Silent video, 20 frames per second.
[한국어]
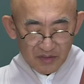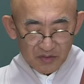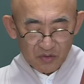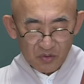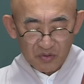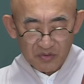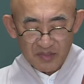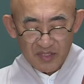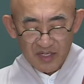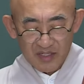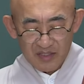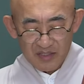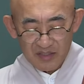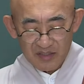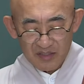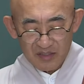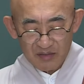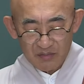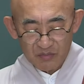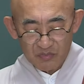
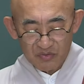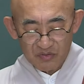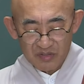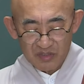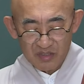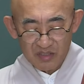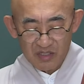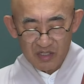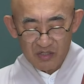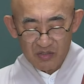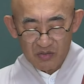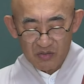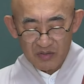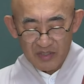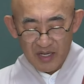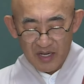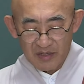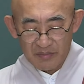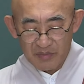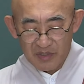도사께서는 무슨
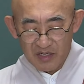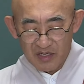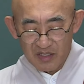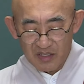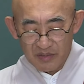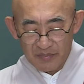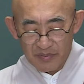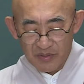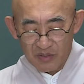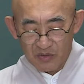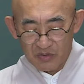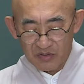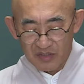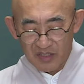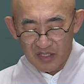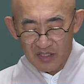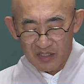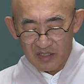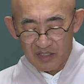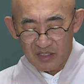일로 양미간의
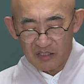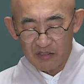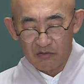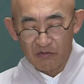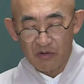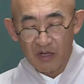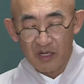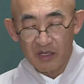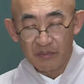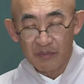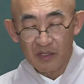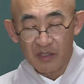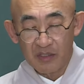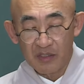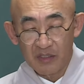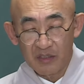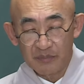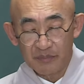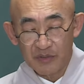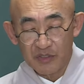백호상에 큰
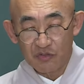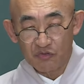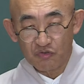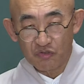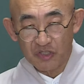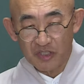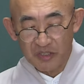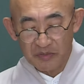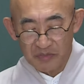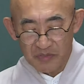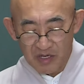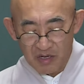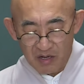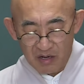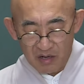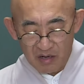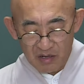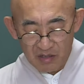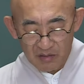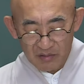광명을
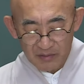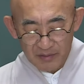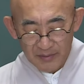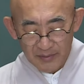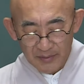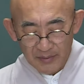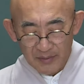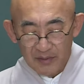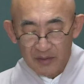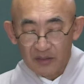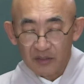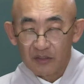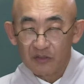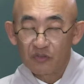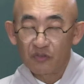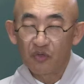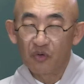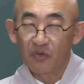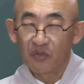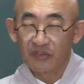비추시며
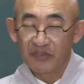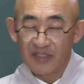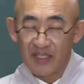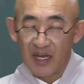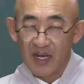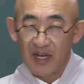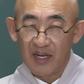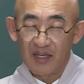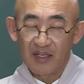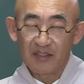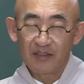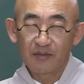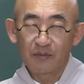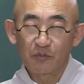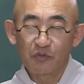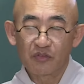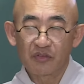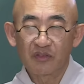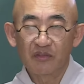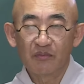도사
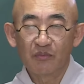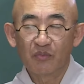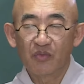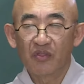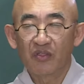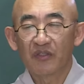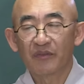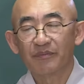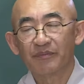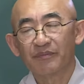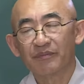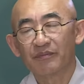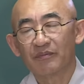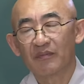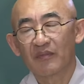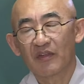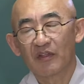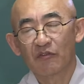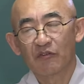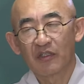무슨 뭐
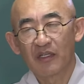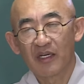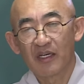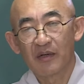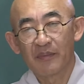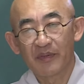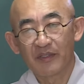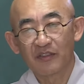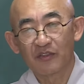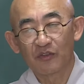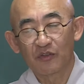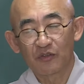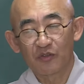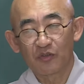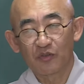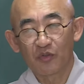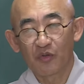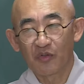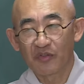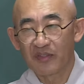음, 우리가 일반적으로
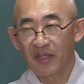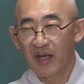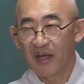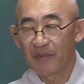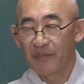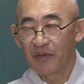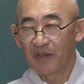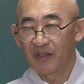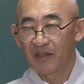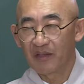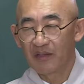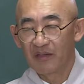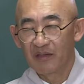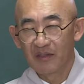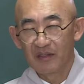도사하면